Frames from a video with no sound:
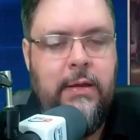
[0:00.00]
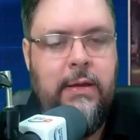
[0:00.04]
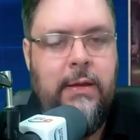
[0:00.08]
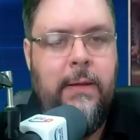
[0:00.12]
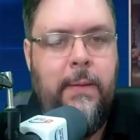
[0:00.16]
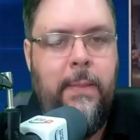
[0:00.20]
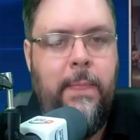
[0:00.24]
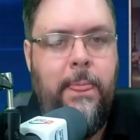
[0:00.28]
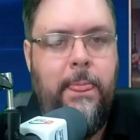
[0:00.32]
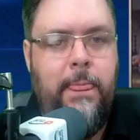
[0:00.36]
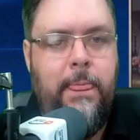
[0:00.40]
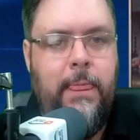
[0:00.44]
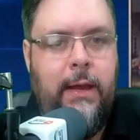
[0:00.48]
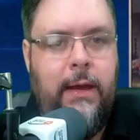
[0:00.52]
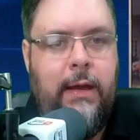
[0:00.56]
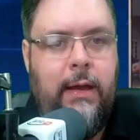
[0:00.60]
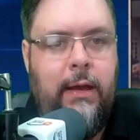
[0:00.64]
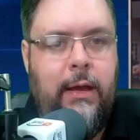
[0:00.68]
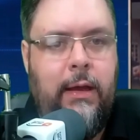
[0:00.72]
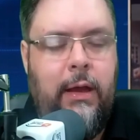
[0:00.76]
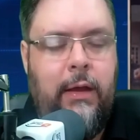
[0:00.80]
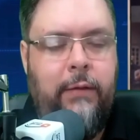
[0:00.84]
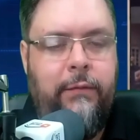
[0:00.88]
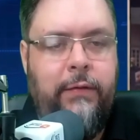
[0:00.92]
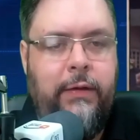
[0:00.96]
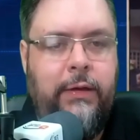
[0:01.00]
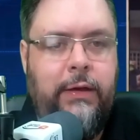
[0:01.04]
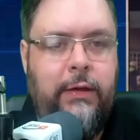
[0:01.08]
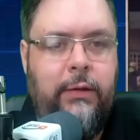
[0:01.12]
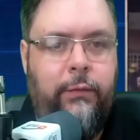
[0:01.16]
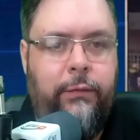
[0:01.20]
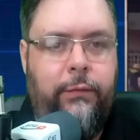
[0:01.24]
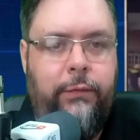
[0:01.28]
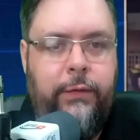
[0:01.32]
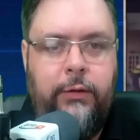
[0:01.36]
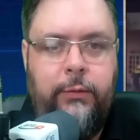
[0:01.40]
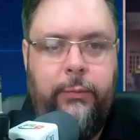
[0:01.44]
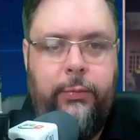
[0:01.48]
na Avenida
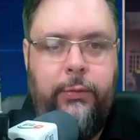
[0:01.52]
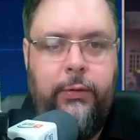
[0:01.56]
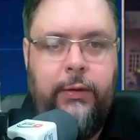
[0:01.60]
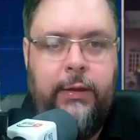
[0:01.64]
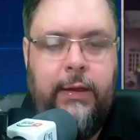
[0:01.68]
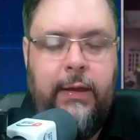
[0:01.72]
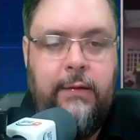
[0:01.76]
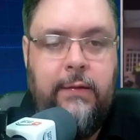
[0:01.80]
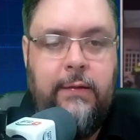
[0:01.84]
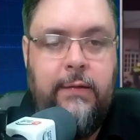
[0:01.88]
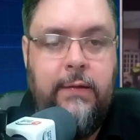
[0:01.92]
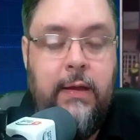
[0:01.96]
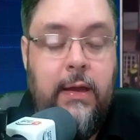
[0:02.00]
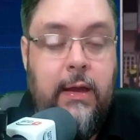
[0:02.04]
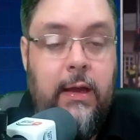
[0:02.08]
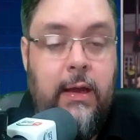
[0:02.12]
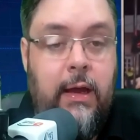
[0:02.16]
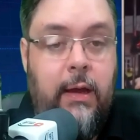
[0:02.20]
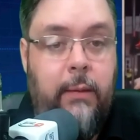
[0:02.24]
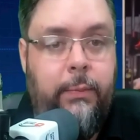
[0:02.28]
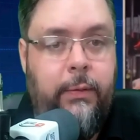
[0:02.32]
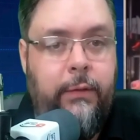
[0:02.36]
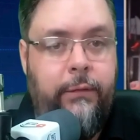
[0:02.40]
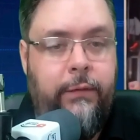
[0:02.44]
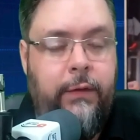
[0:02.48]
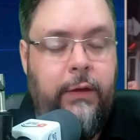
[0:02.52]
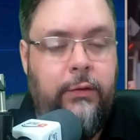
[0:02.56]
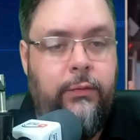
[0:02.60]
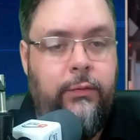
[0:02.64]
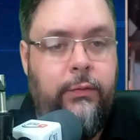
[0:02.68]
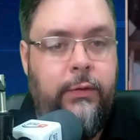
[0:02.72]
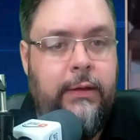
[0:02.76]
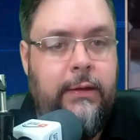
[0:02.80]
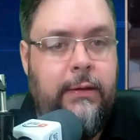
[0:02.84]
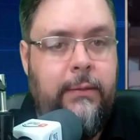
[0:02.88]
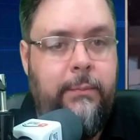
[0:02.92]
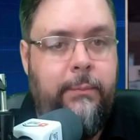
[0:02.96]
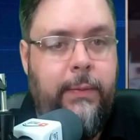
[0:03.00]
Alfredo Brunetti, a Prefeitura
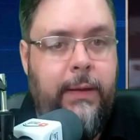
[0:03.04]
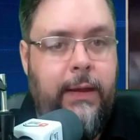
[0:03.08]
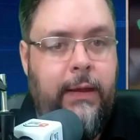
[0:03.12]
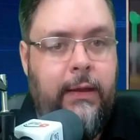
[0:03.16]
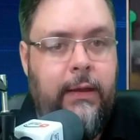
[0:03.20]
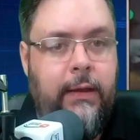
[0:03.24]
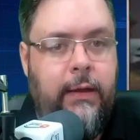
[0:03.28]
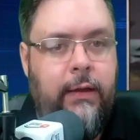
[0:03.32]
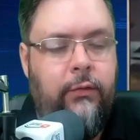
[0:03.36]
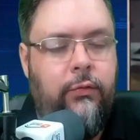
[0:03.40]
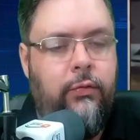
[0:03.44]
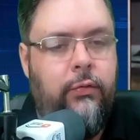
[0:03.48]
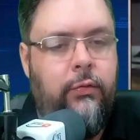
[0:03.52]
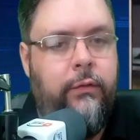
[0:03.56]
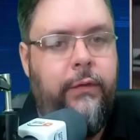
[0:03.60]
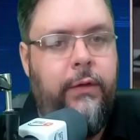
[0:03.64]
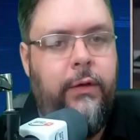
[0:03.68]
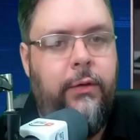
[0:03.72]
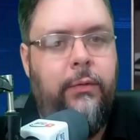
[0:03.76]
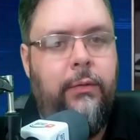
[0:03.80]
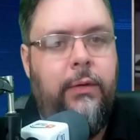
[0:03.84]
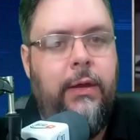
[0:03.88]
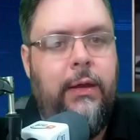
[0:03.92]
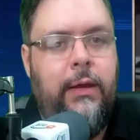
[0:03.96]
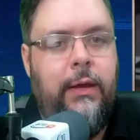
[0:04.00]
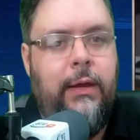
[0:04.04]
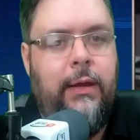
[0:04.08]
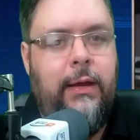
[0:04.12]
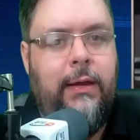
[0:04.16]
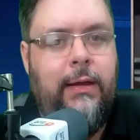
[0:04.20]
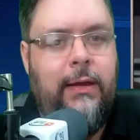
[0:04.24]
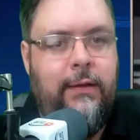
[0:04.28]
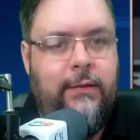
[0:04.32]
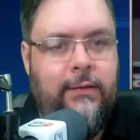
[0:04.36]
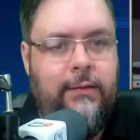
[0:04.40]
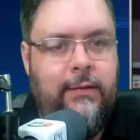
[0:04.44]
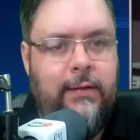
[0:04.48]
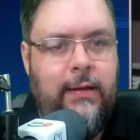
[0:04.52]
de Penha resolveu
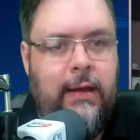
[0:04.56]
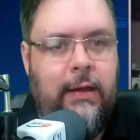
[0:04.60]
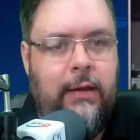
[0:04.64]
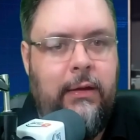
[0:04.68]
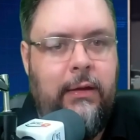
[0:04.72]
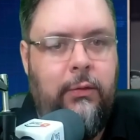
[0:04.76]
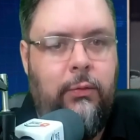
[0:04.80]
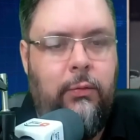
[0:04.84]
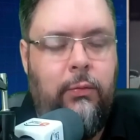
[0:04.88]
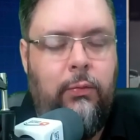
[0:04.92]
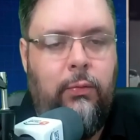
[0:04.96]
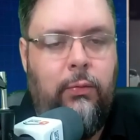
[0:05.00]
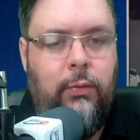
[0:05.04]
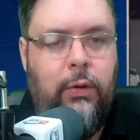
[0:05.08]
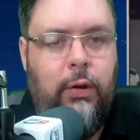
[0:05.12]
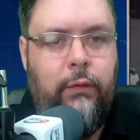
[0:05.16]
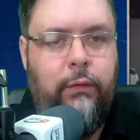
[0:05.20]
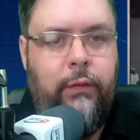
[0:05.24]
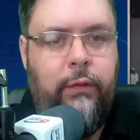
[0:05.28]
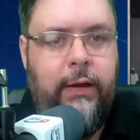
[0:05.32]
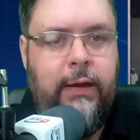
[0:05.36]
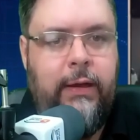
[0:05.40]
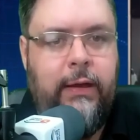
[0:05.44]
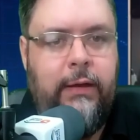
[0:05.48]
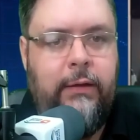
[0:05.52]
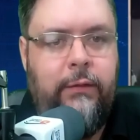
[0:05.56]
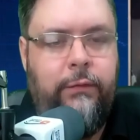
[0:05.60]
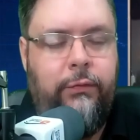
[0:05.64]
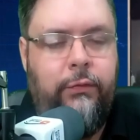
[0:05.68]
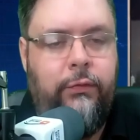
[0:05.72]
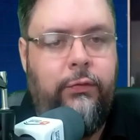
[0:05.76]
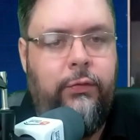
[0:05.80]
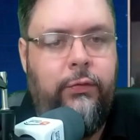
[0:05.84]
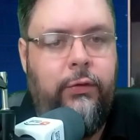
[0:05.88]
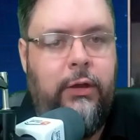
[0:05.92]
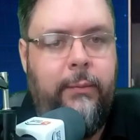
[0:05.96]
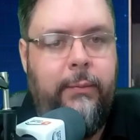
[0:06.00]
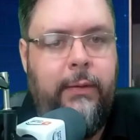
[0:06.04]
caçar o alvará de
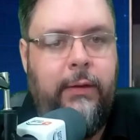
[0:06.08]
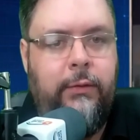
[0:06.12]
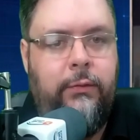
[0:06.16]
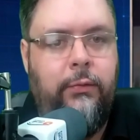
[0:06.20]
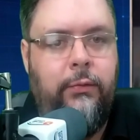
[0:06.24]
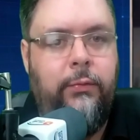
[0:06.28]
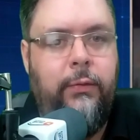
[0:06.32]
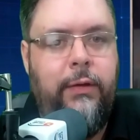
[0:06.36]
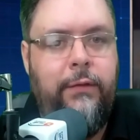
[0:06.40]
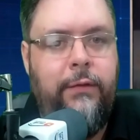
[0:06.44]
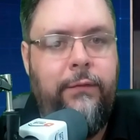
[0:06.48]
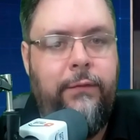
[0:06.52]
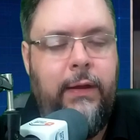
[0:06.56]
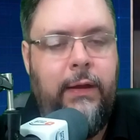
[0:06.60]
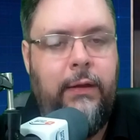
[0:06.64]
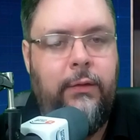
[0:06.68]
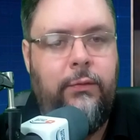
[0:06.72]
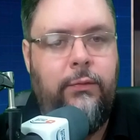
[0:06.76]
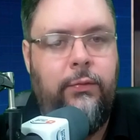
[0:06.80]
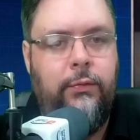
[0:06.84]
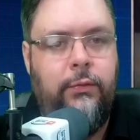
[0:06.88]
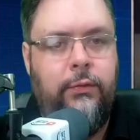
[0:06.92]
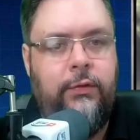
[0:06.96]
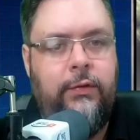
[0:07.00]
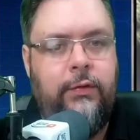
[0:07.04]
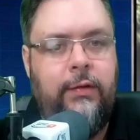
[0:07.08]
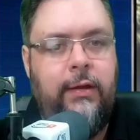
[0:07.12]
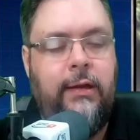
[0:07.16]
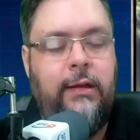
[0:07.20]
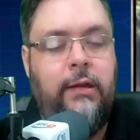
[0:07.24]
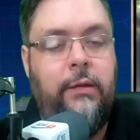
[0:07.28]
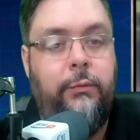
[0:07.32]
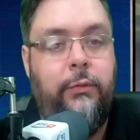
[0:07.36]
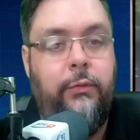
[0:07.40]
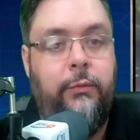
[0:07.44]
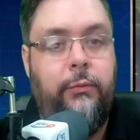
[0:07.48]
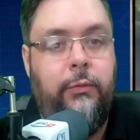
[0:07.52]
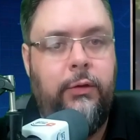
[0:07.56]
funcionamento do evento
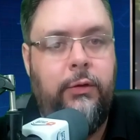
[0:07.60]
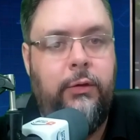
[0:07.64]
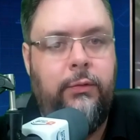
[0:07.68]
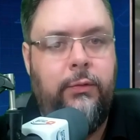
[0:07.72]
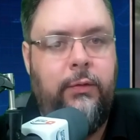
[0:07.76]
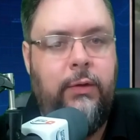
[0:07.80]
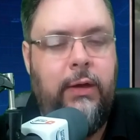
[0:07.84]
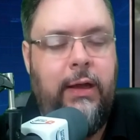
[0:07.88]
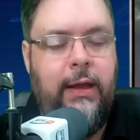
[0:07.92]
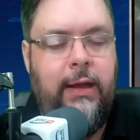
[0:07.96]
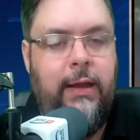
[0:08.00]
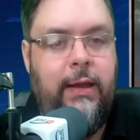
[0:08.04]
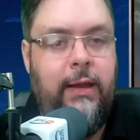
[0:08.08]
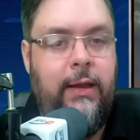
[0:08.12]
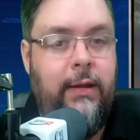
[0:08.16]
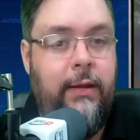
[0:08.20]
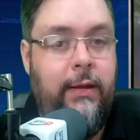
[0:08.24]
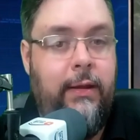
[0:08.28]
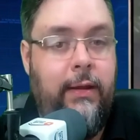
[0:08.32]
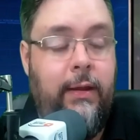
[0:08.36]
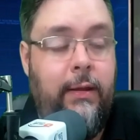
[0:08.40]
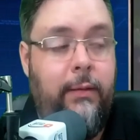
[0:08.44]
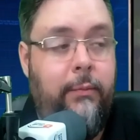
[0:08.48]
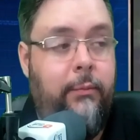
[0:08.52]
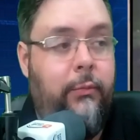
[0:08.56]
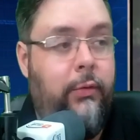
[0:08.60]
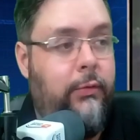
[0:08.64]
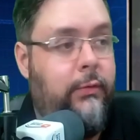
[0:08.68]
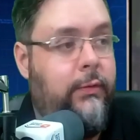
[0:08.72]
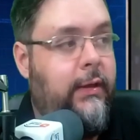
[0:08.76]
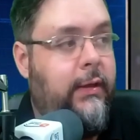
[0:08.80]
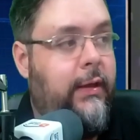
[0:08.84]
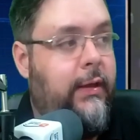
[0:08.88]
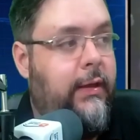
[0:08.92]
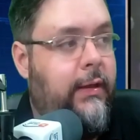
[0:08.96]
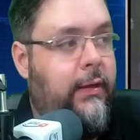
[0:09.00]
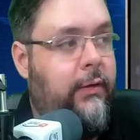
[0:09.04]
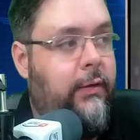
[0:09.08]
sétimo moto é,
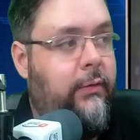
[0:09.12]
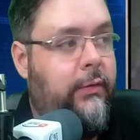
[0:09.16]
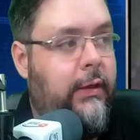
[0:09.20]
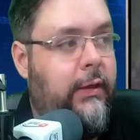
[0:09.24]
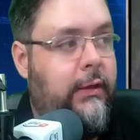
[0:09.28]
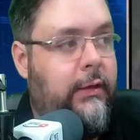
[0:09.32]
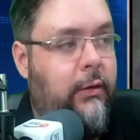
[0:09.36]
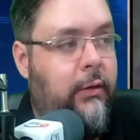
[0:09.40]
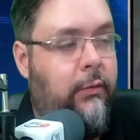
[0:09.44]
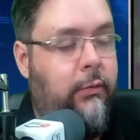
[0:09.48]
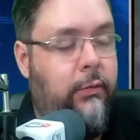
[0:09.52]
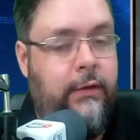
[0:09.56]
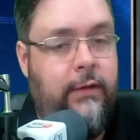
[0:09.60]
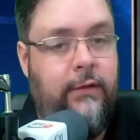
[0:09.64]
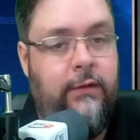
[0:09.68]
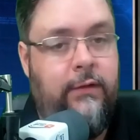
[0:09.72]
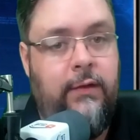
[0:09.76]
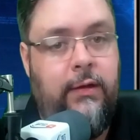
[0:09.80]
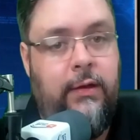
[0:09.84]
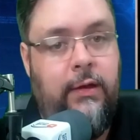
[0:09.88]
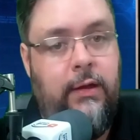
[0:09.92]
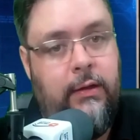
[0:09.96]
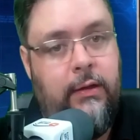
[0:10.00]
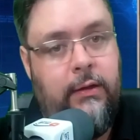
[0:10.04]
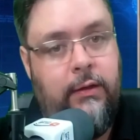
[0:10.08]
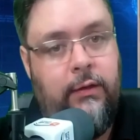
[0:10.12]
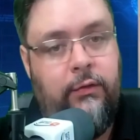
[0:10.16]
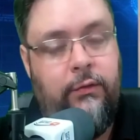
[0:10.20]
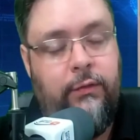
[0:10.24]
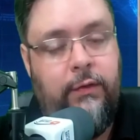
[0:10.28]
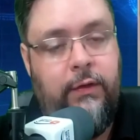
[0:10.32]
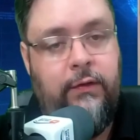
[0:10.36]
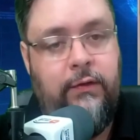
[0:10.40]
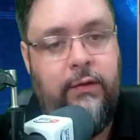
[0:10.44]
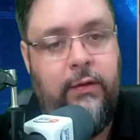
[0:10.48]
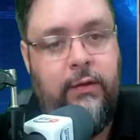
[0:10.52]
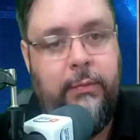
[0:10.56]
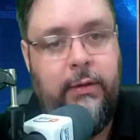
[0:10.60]
eh, né, que aconteceria nesse fim de
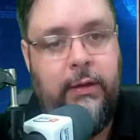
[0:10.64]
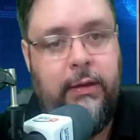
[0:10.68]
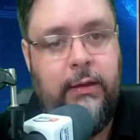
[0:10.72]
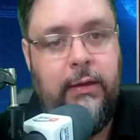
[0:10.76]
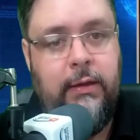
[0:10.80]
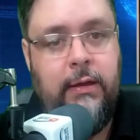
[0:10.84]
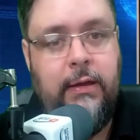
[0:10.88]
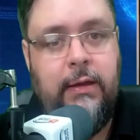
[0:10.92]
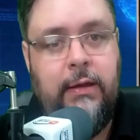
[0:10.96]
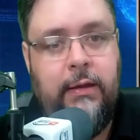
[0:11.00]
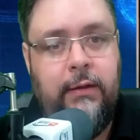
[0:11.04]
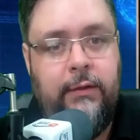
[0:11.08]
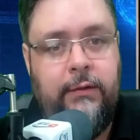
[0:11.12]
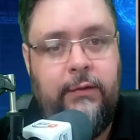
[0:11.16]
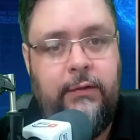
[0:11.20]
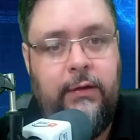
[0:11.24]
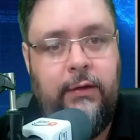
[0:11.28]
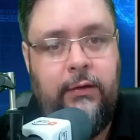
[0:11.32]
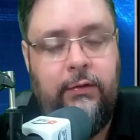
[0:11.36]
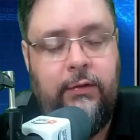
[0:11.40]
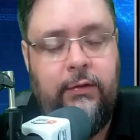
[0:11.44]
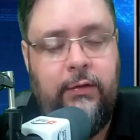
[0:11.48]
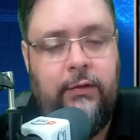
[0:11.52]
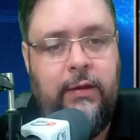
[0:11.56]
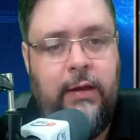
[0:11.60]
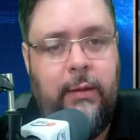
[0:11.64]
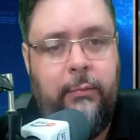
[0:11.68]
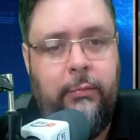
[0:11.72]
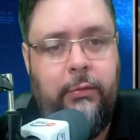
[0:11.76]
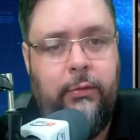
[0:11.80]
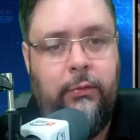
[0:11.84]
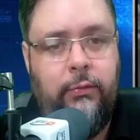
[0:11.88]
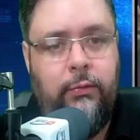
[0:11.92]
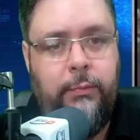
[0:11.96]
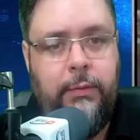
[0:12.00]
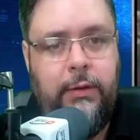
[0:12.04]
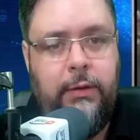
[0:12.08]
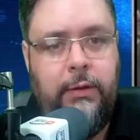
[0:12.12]
semana, sexta, sábado e
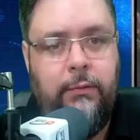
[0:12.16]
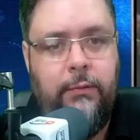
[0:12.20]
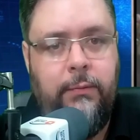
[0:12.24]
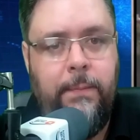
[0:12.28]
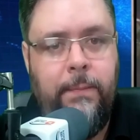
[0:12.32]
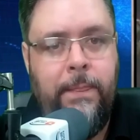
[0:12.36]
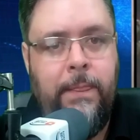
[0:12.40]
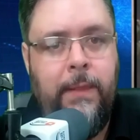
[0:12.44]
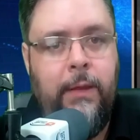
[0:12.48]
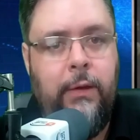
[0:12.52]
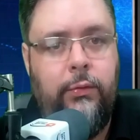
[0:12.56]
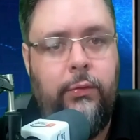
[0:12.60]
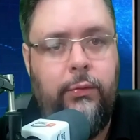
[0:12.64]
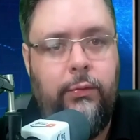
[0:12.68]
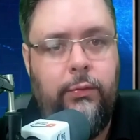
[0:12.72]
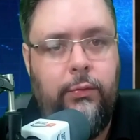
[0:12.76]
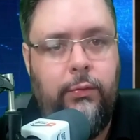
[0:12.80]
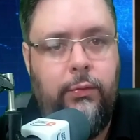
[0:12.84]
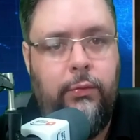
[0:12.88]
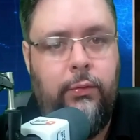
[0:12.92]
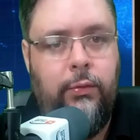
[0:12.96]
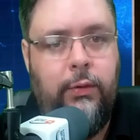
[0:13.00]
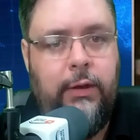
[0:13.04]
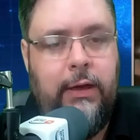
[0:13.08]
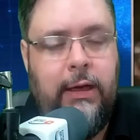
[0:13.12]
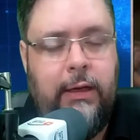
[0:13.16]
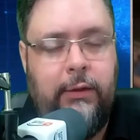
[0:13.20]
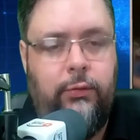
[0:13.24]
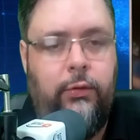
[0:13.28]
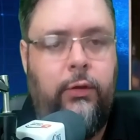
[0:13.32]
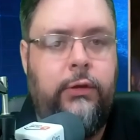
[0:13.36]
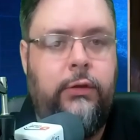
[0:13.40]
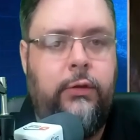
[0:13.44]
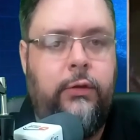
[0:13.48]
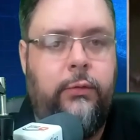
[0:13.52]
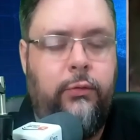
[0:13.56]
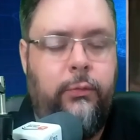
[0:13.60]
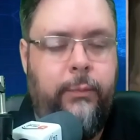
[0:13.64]
domingo, no
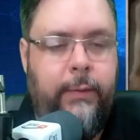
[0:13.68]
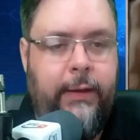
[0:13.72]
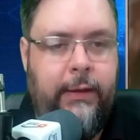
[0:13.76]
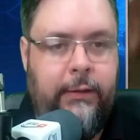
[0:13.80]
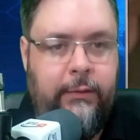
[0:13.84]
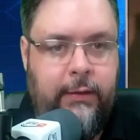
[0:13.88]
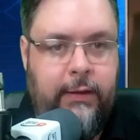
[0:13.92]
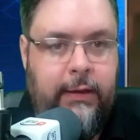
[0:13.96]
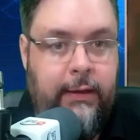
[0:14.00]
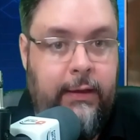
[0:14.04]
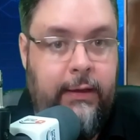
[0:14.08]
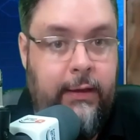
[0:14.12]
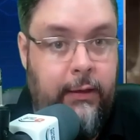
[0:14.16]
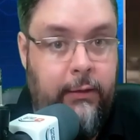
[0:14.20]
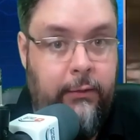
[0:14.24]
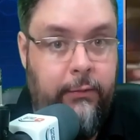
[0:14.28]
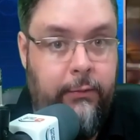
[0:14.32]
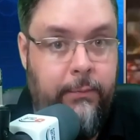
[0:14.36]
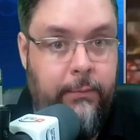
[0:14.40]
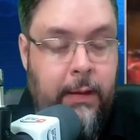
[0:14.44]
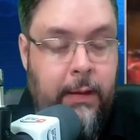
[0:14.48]
cartódromo do Beto Carreiro.